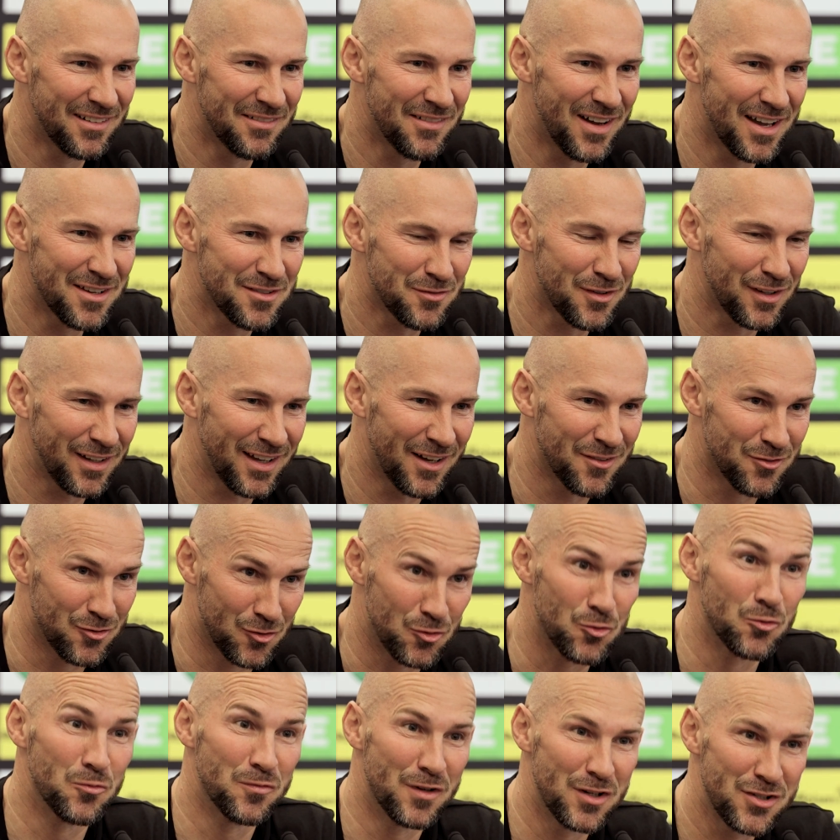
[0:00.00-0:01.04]
weißt
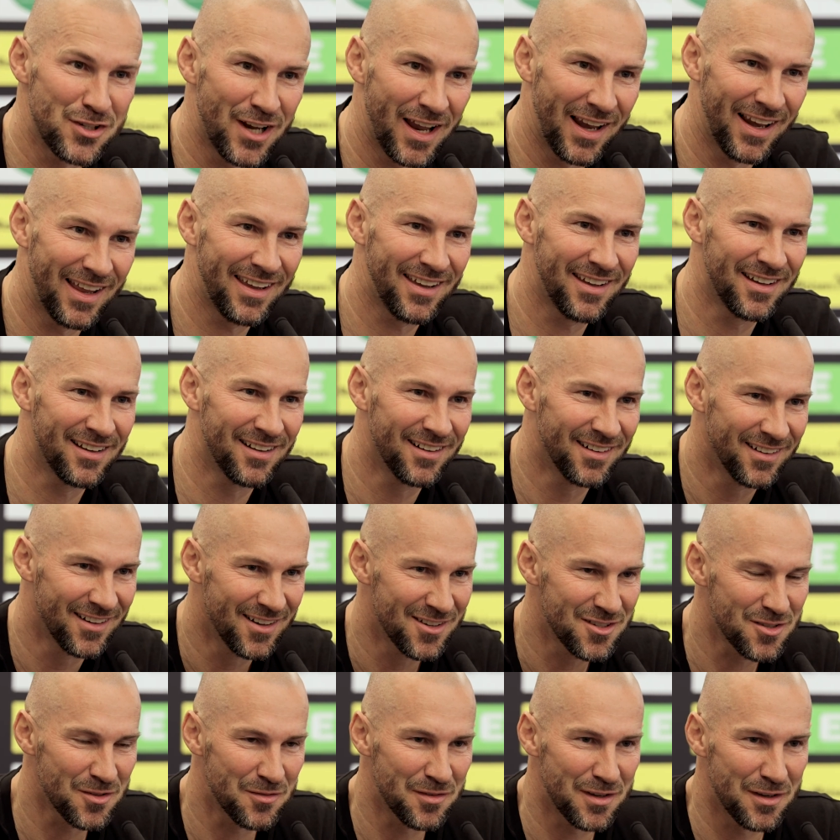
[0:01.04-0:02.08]
kannst du wahrscheinlich,
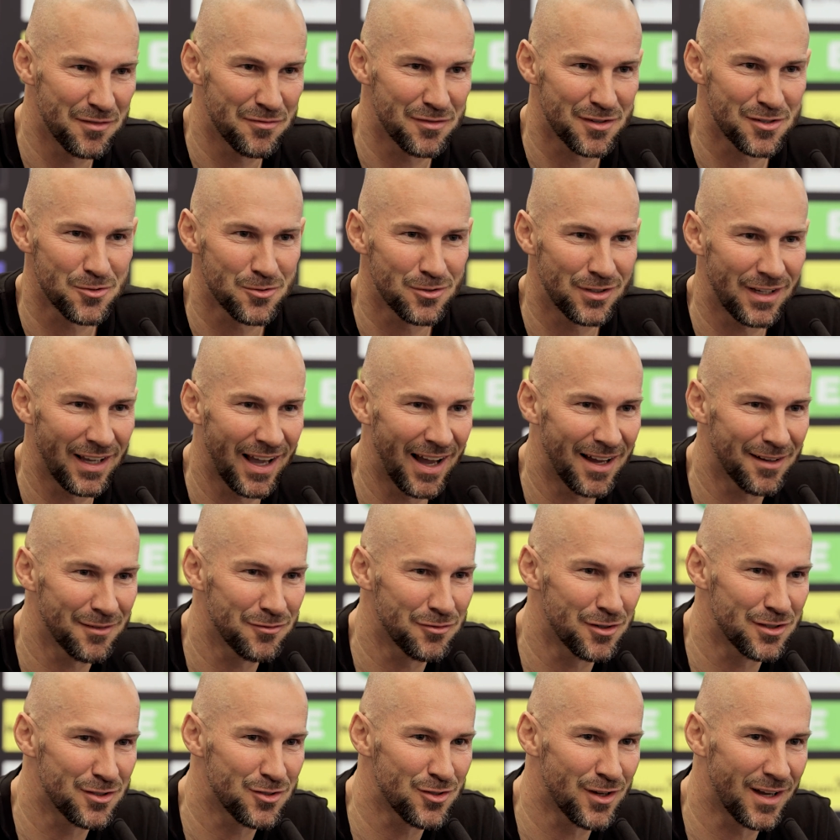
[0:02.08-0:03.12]
so wie ich versuche,
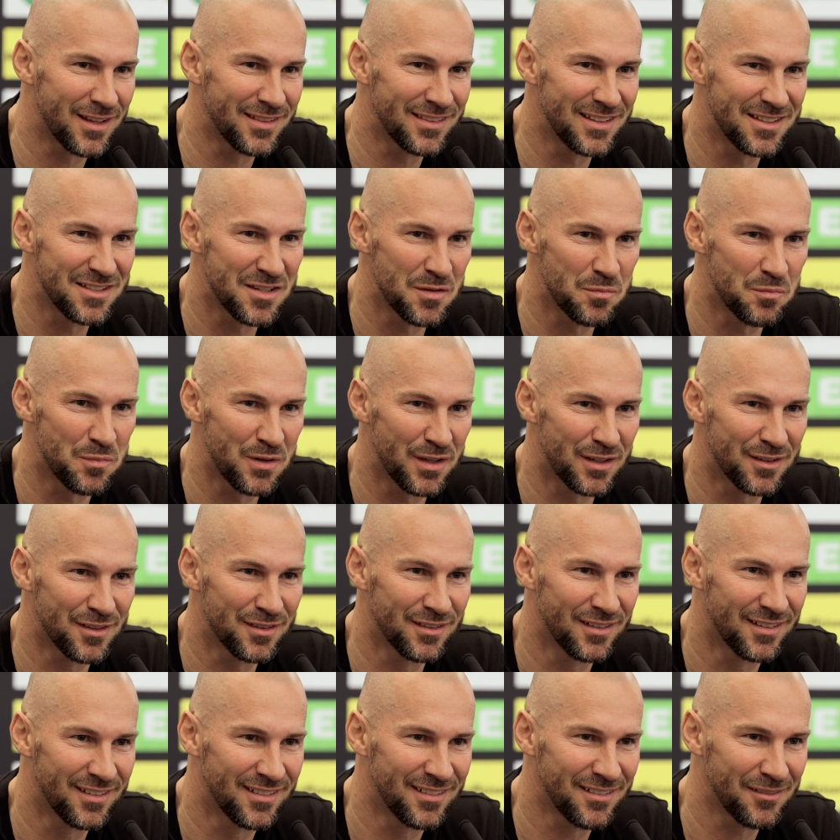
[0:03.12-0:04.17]
Klagenfurt zu antizipieren,
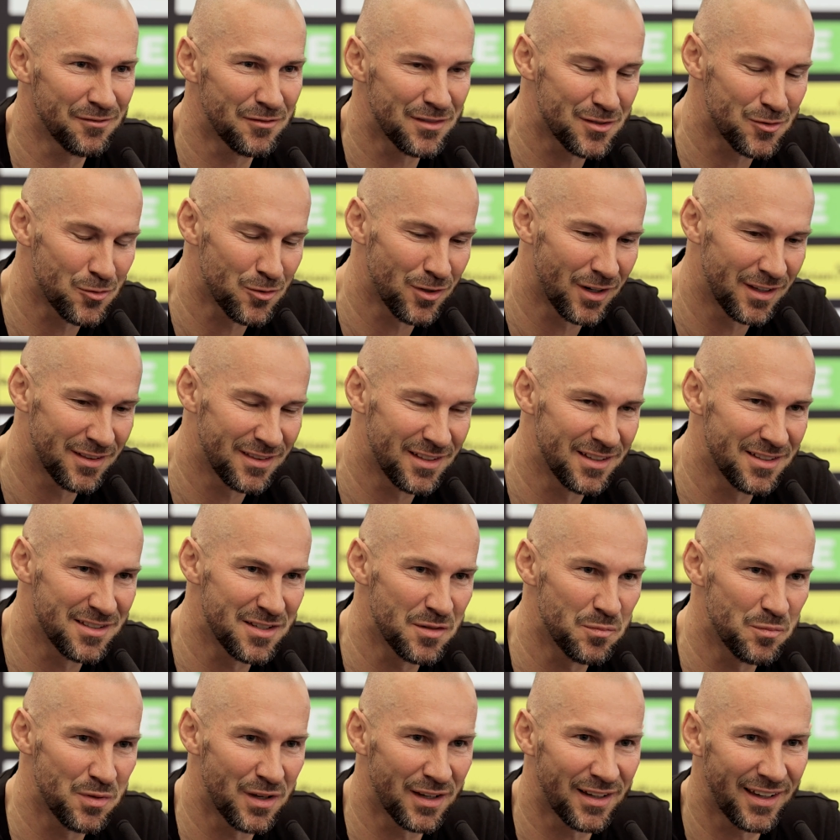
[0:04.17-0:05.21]
wirst du
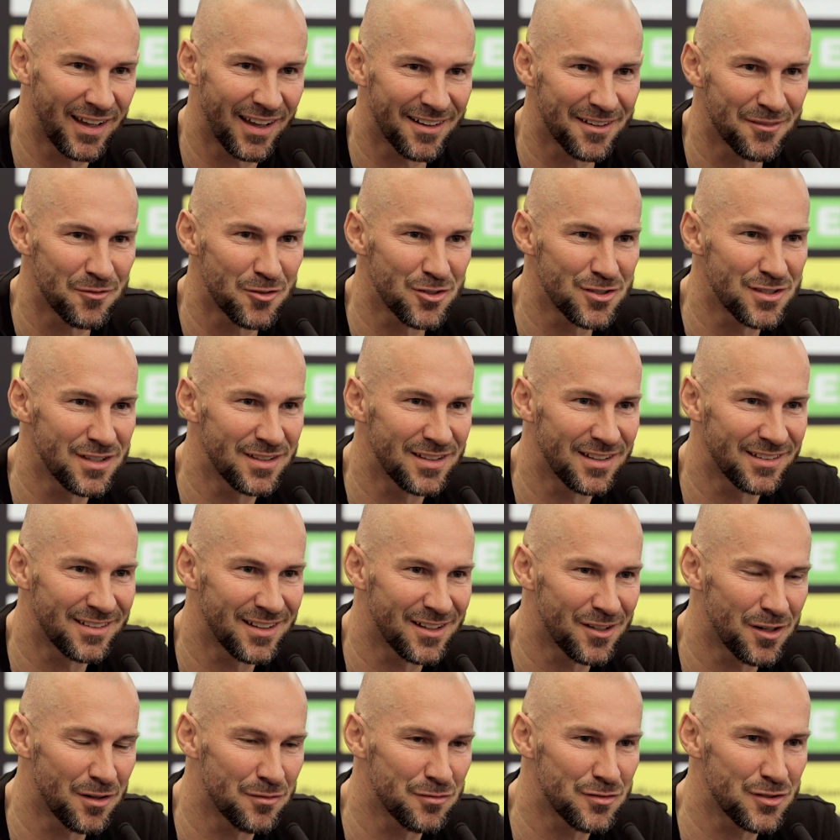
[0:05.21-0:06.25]
antizipieren können, was ich da
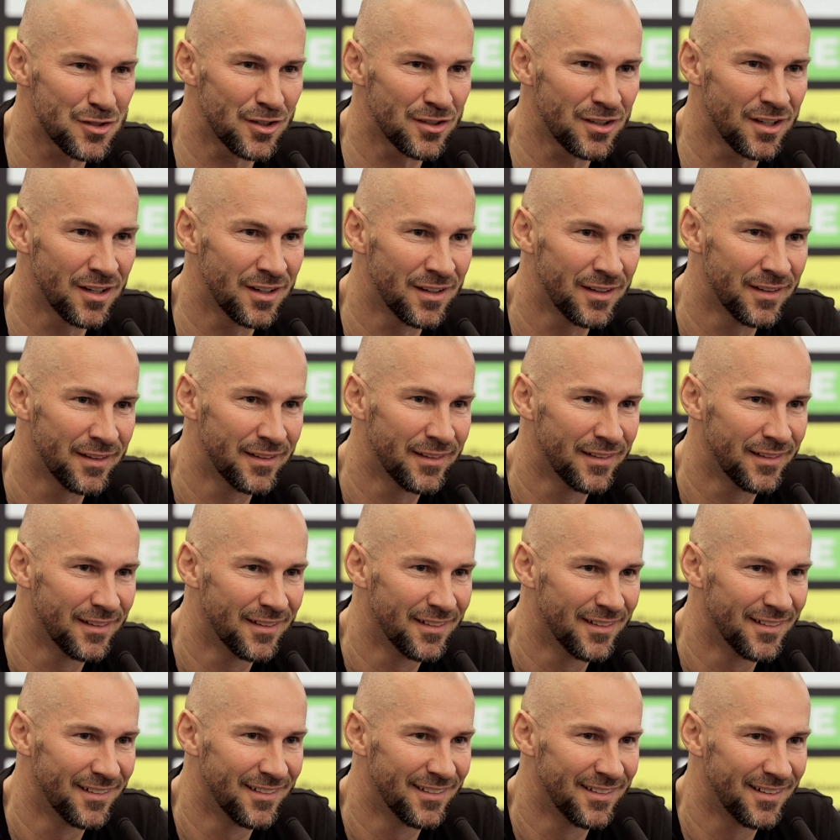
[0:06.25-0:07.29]
darauf sage,
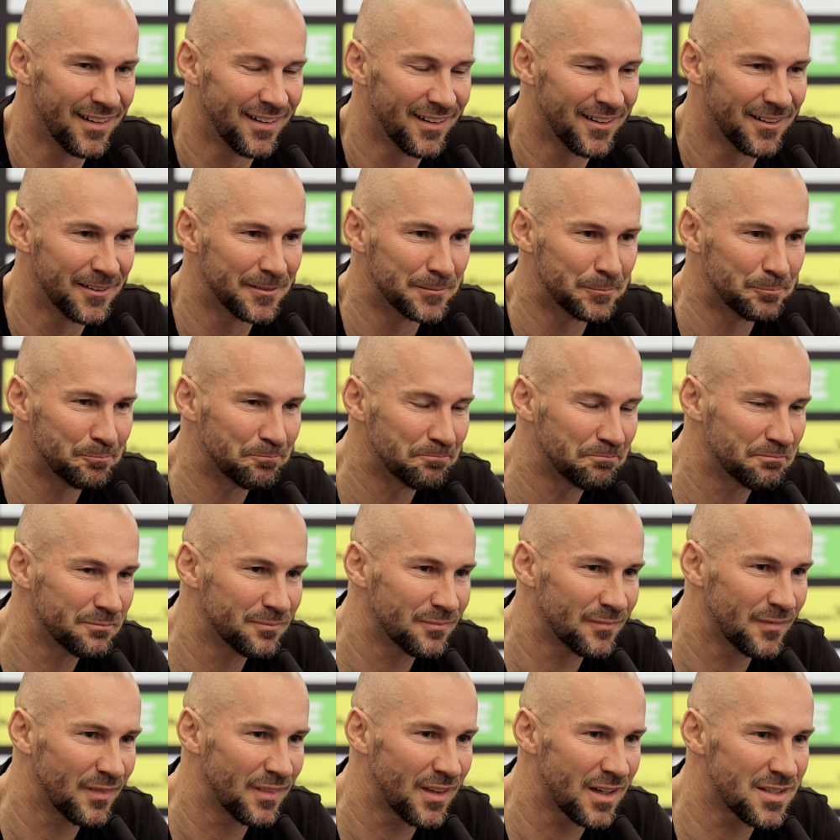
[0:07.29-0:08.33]
äh,
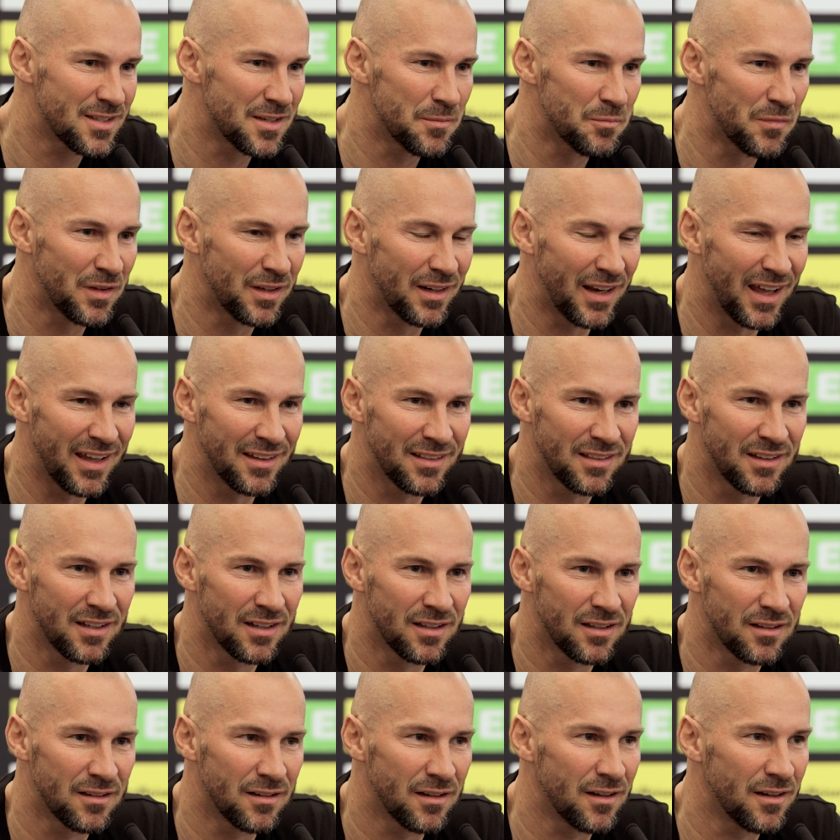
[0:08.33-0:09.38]
dass ich mich nicht
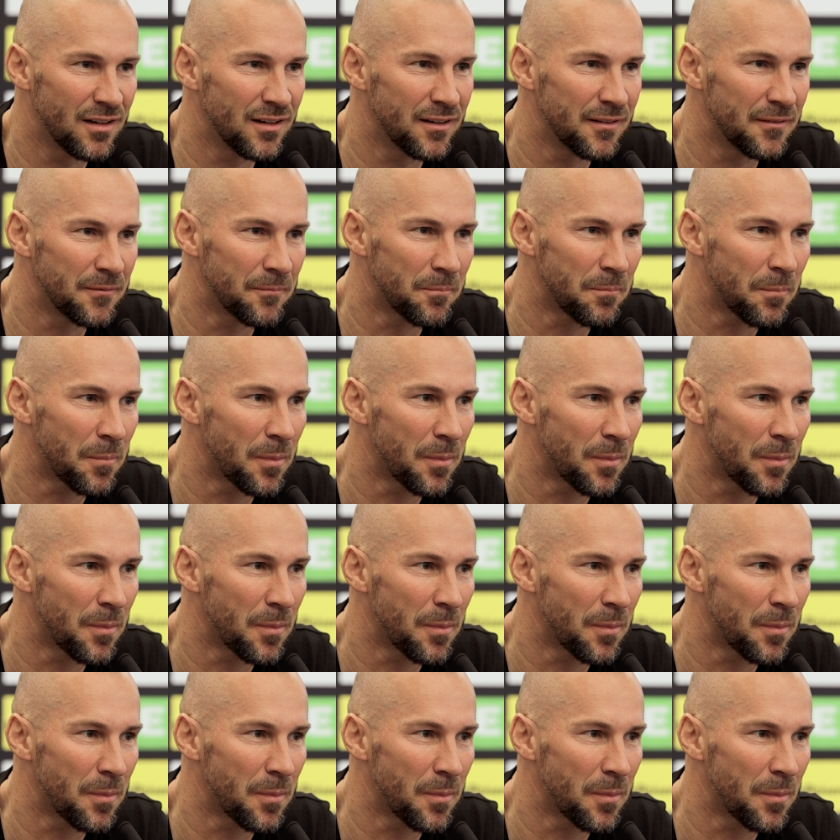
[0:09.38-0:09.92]
äh,